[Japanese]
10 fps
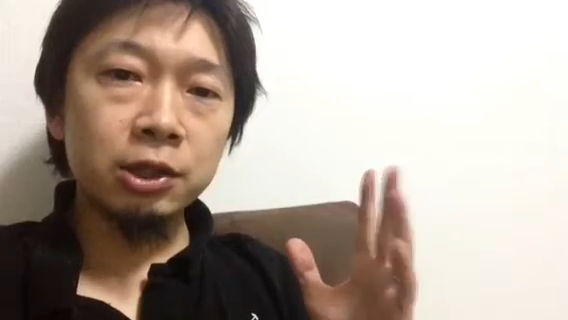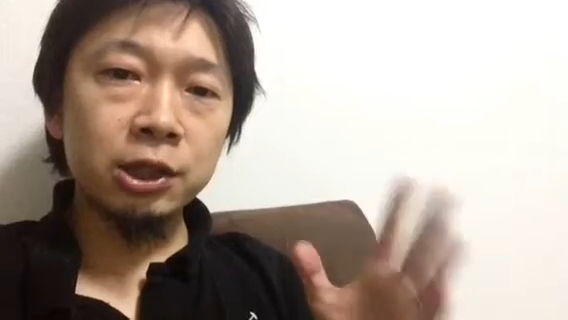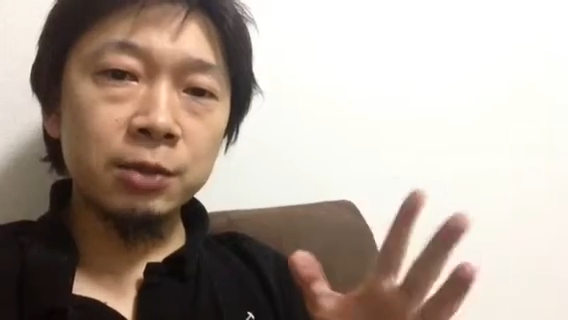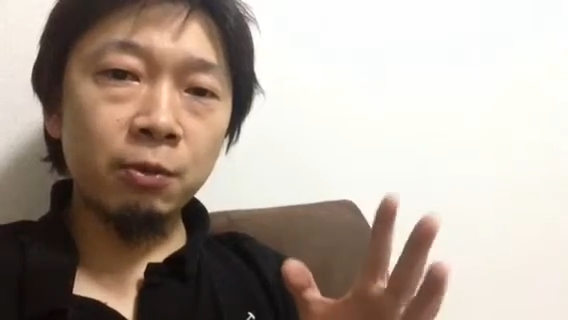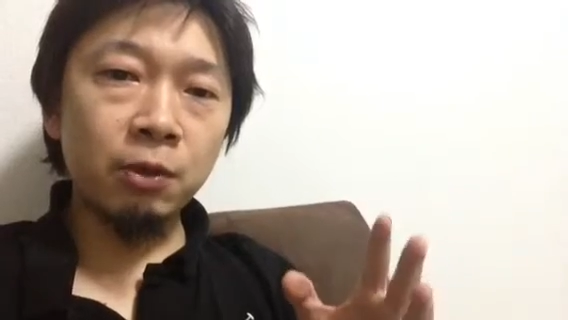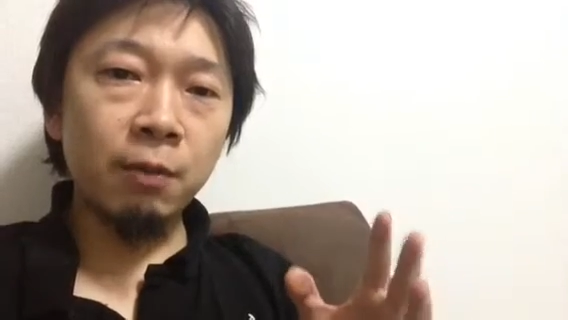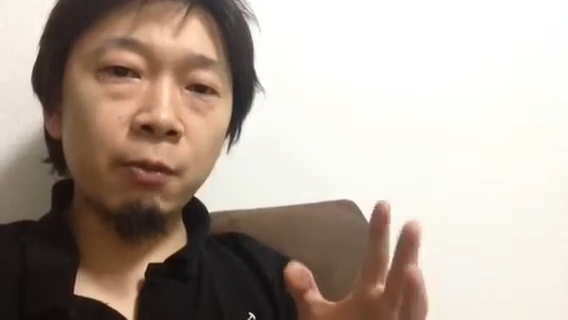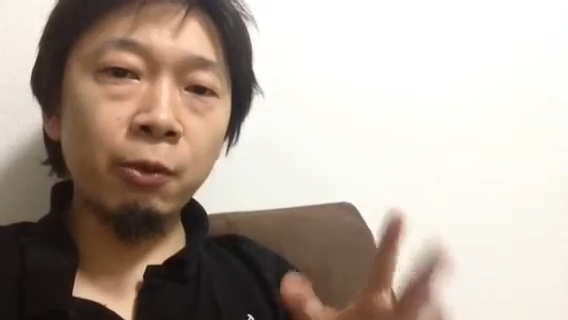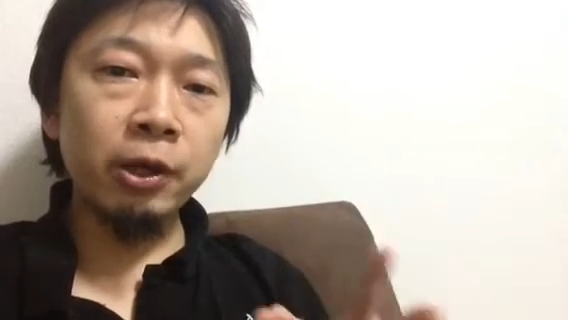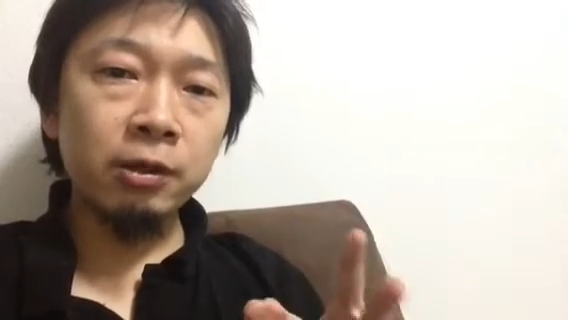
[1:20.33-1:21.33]
脂肪が
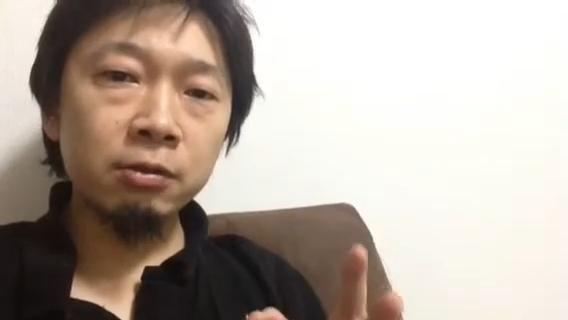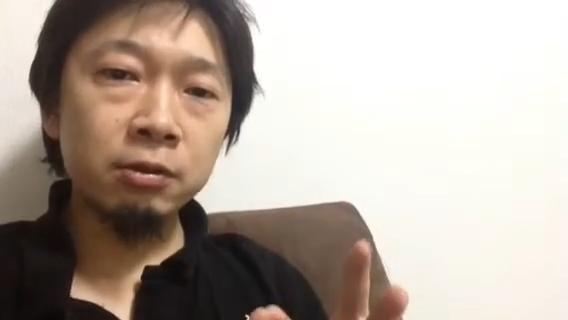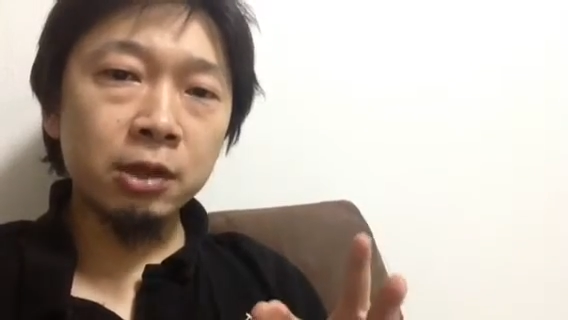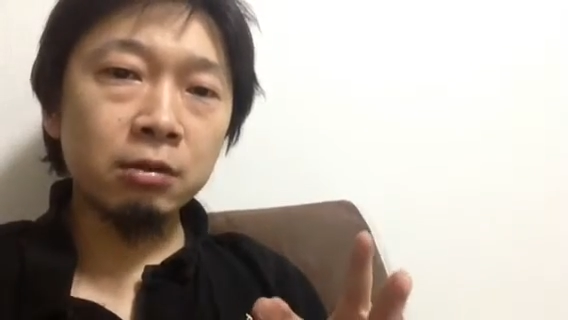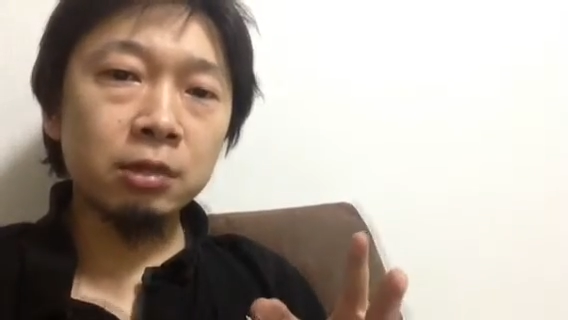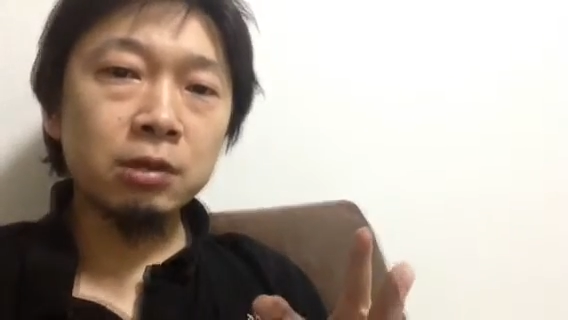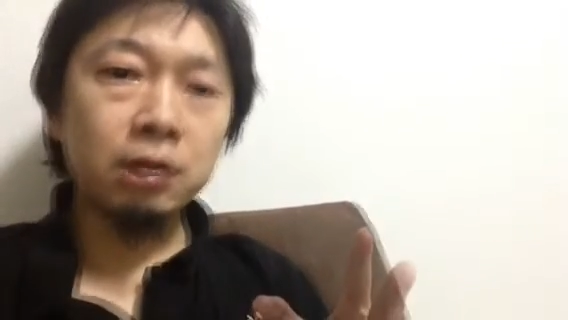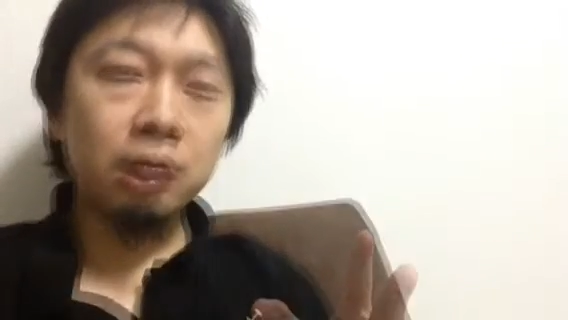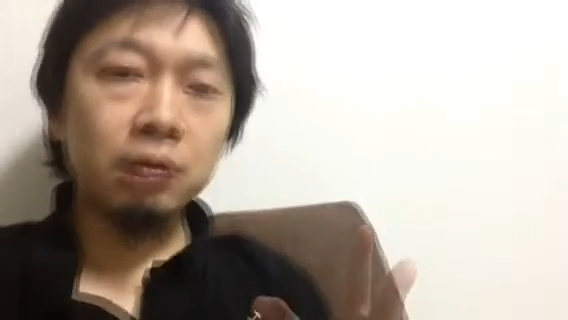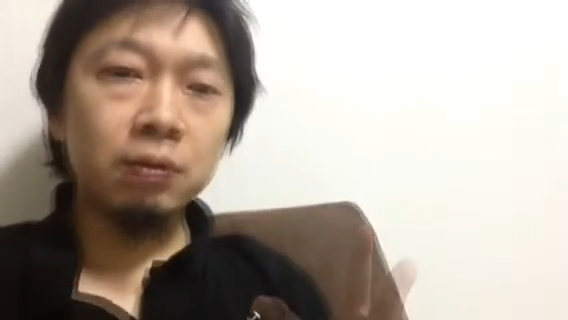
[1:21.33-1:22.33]
燃えにくくなるんです
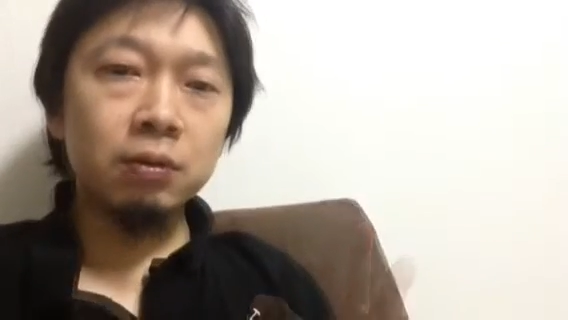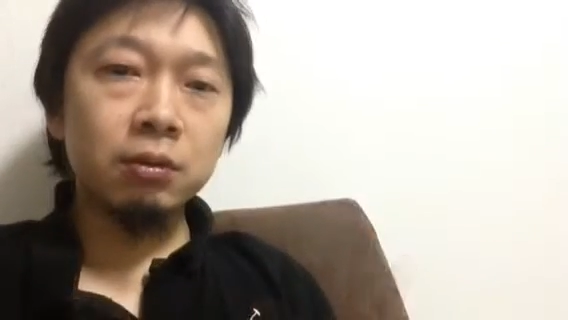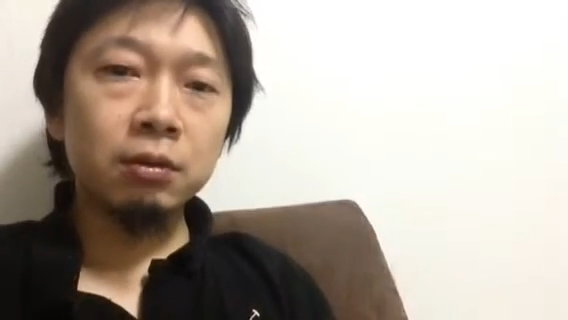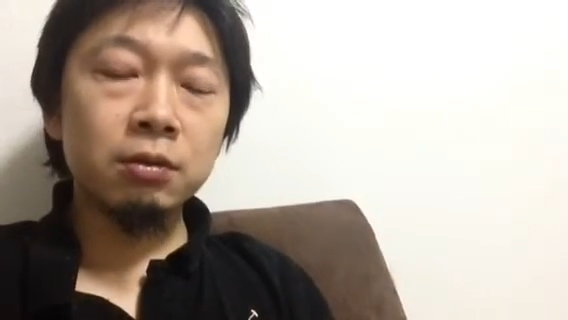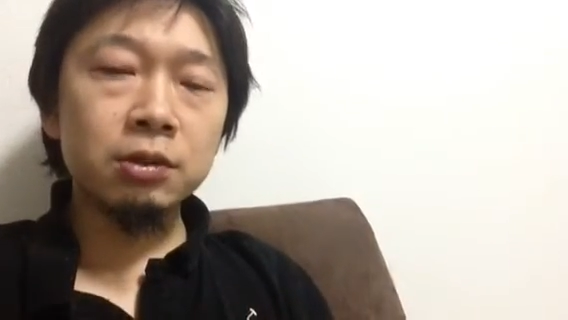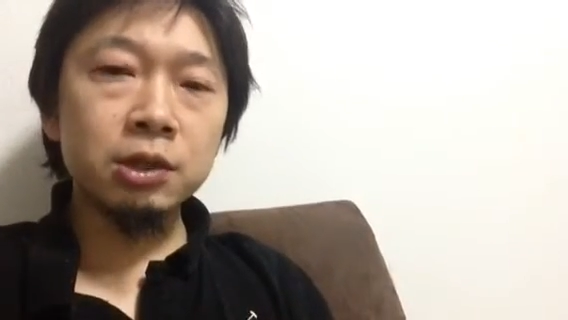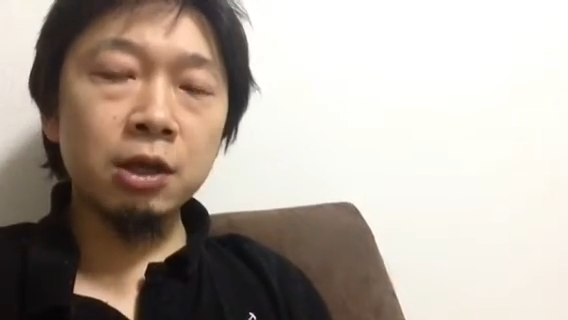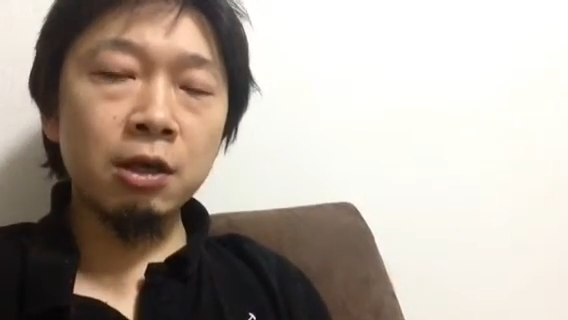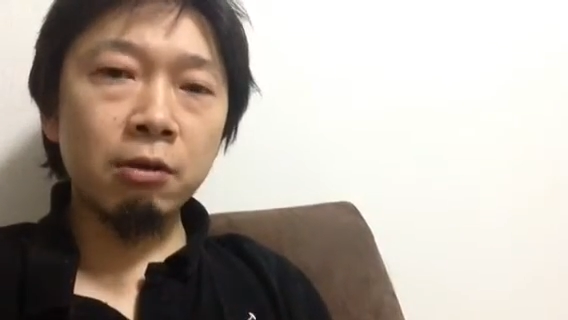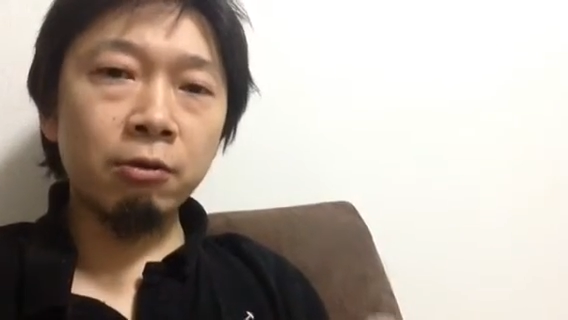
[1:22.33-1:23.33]
ね。そし
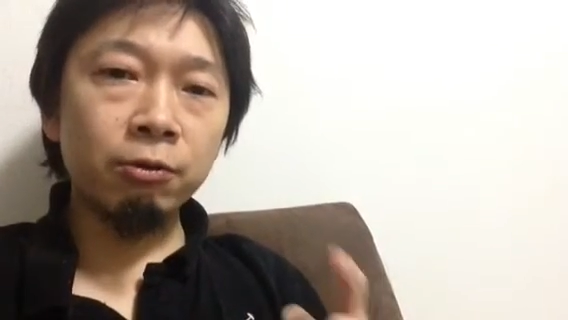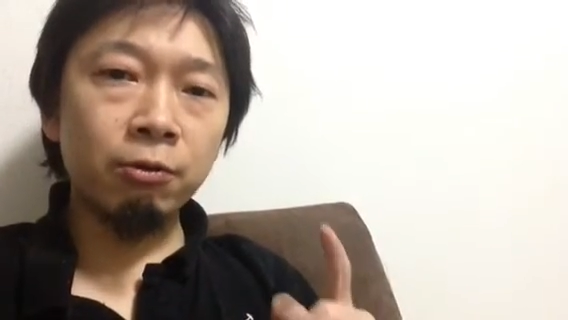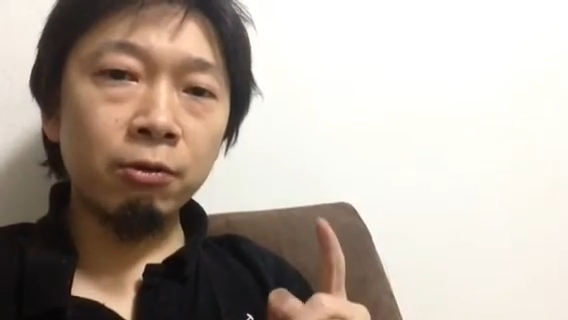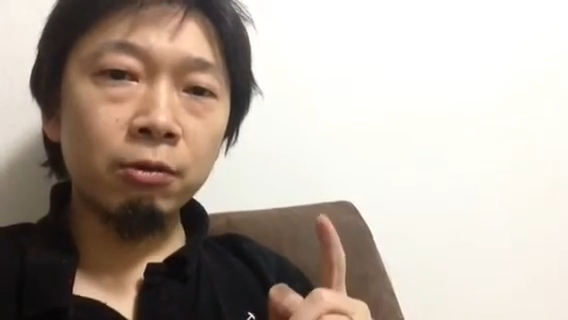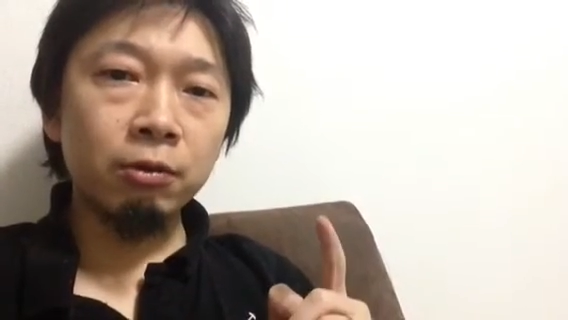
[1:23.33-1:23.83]
てこのビ